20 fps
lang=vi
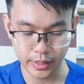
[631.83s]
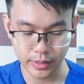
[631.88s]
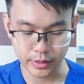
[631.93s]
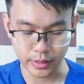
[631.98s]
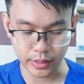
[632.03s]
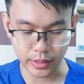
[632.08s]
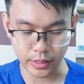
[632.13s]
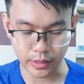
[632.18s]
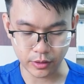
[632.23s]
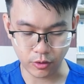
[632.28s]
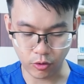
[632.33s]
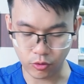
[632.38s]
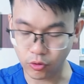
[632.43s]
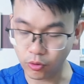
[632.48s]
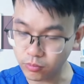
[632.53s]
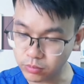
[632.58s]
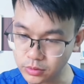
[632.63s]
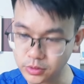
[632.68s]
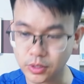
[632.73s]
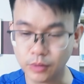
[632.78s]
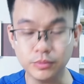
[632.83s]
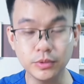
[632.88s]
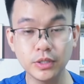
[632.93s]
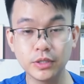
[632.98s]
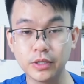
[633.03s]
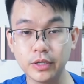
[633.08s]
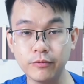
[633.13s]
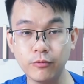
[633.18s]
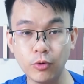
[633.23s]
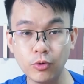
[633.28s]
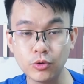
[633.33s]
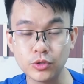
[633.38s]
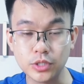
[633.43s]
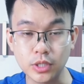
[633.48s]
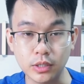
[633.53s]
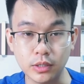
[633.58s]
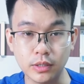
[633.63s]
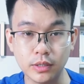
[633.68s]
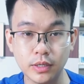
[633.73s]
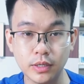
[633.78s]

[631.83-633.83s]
Thì nó cũng giống như Revolution,